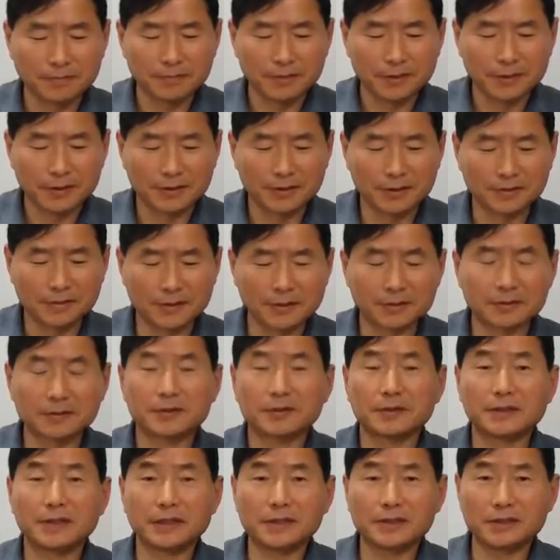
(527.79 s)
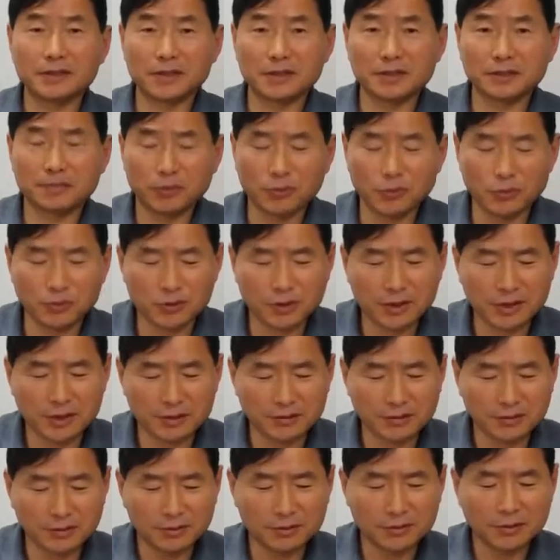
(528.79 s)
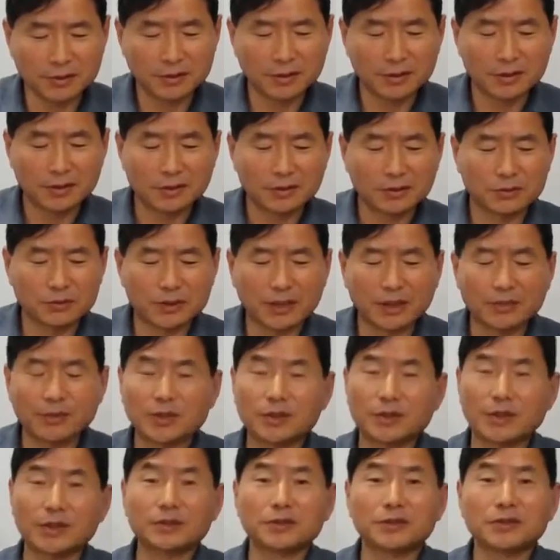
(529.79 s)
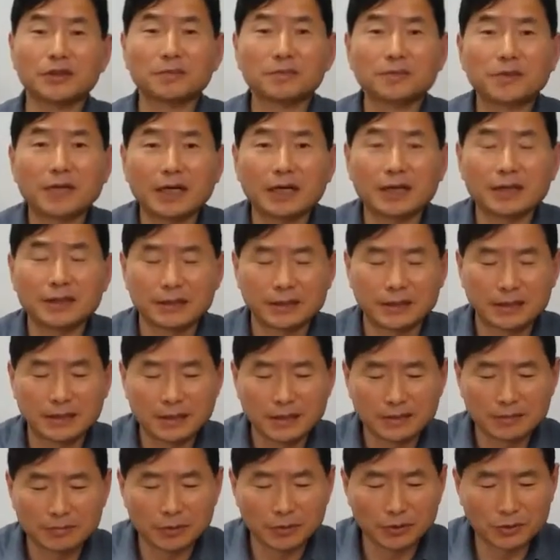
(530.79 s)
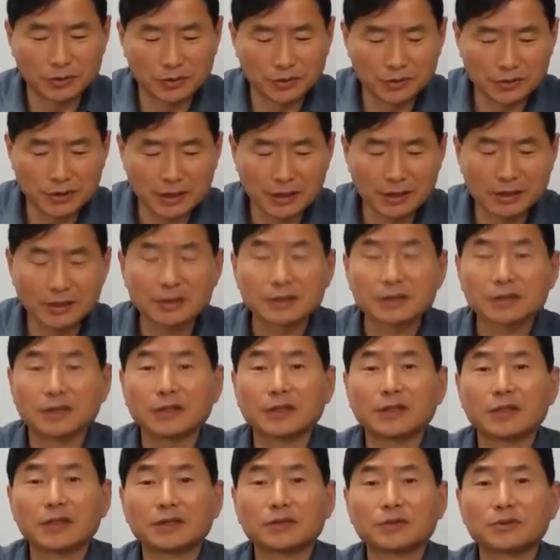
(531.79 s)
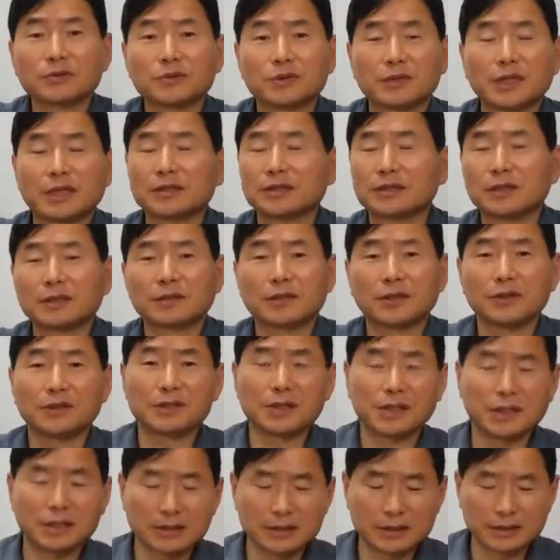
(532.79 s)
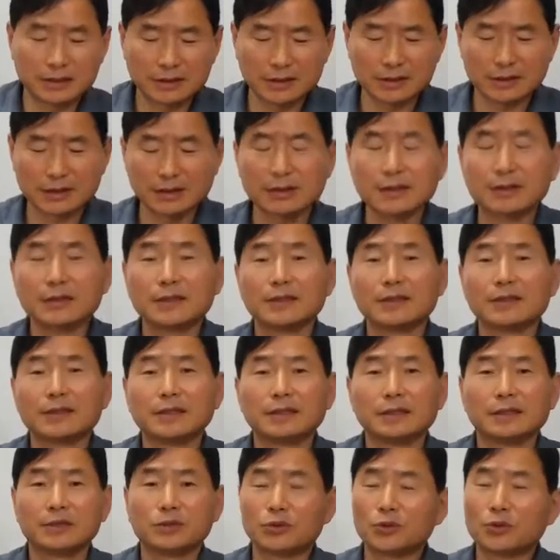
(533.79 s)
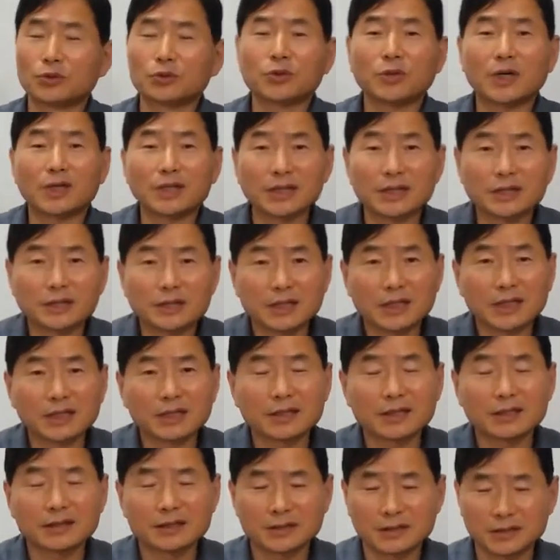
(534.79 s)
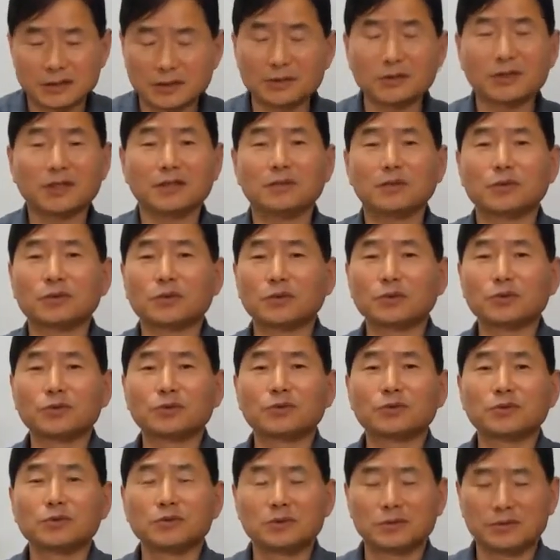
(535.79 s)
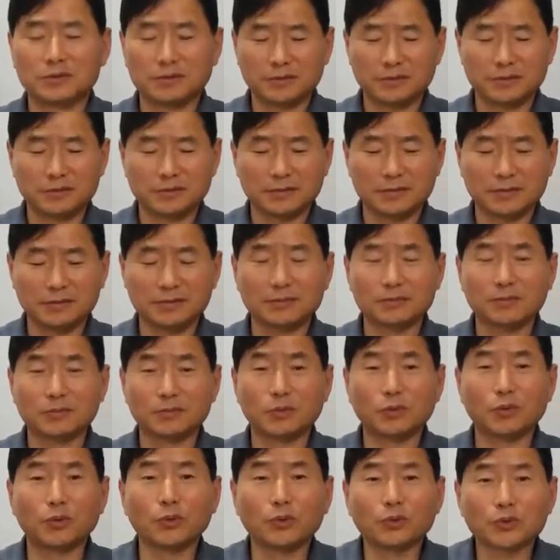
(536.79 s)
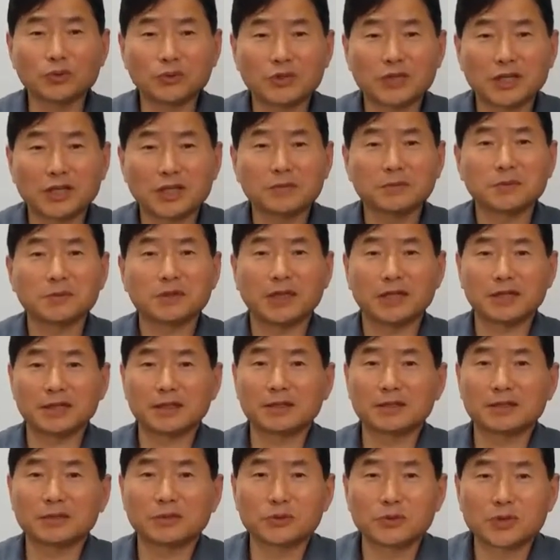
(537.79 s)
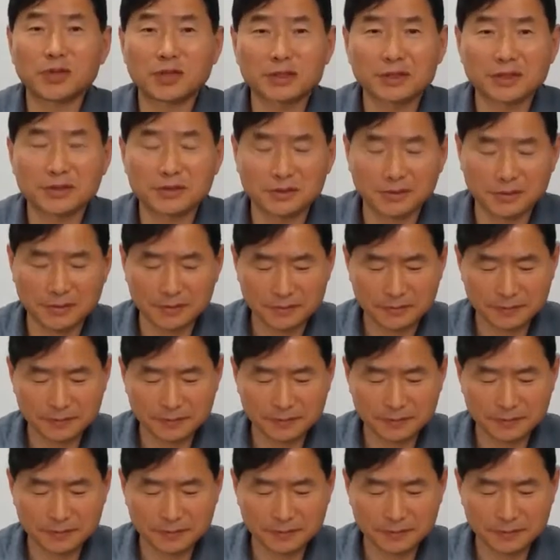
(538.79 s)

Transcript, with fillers: 그러면 내 인생을 포기하고 또 나와 관계없다. 뭐 이렇게 생각하고는 나는 그냥 더 이상 노력도 안 할 거야. 이런다면 결국 모든 책임은 나에게 들어오지 않겠어요?